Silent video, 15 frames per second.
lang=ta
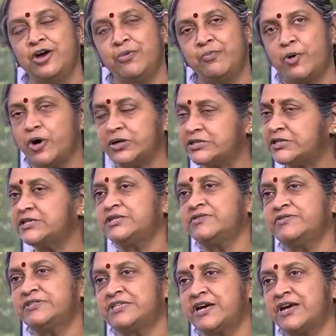
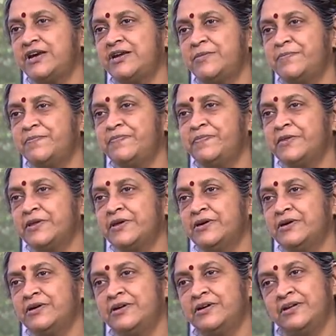பாசிட்டிவ் சைட்
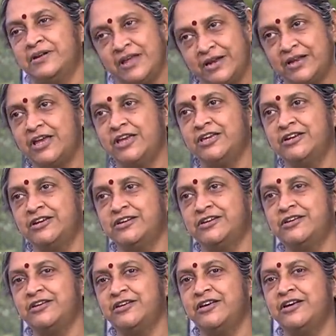நிறைய
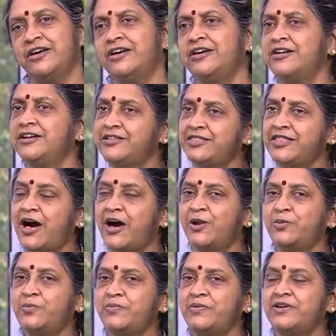இருக்குது
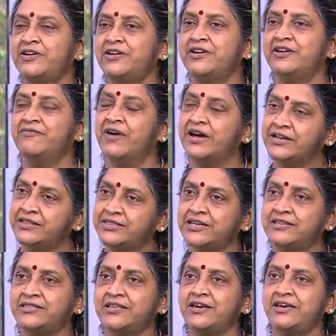இருந்தாலும்
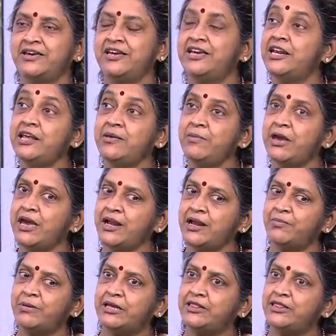வருத்தத்தை இனிமே
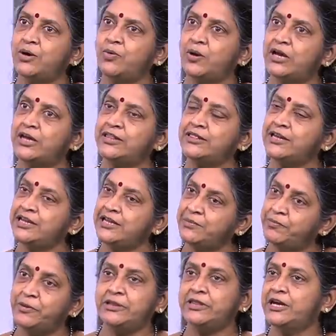நம்ம இந்த உலகத்தில்
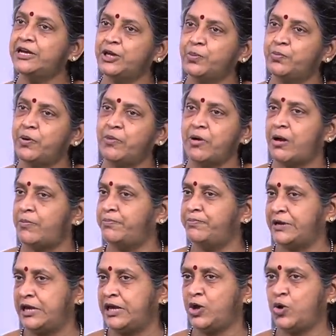இப்படி தான் இருப்போமா
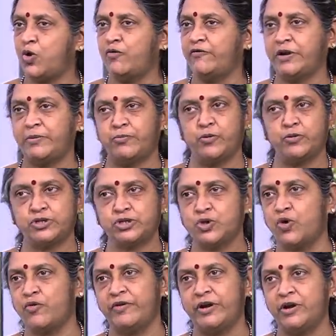ப்ரீ கோவிட் போஸ்ட்
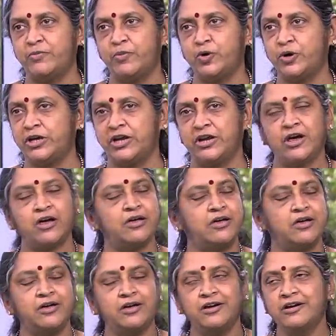கோவிட்னு போட்டிங்கன்னா
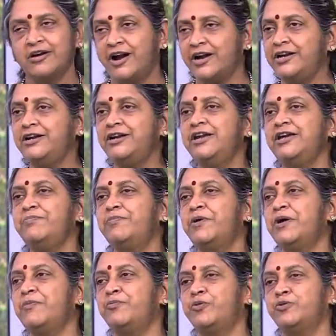
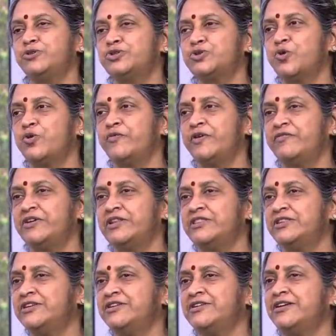கண்டிப்பாக போஸ்ட் கோவிட்
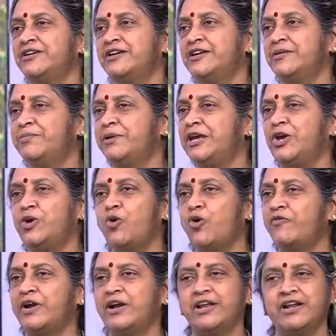வந்து ப்ரீ
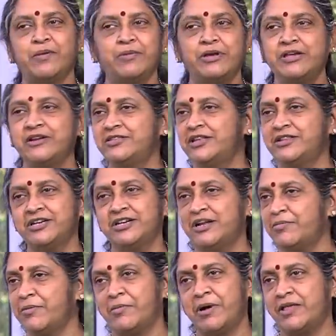கோவிடில் நம்ம இருந்ததுக்கு
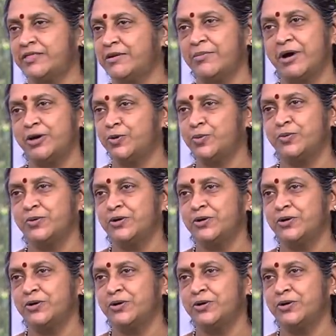நம்ம மாற்ற மாட்டோம்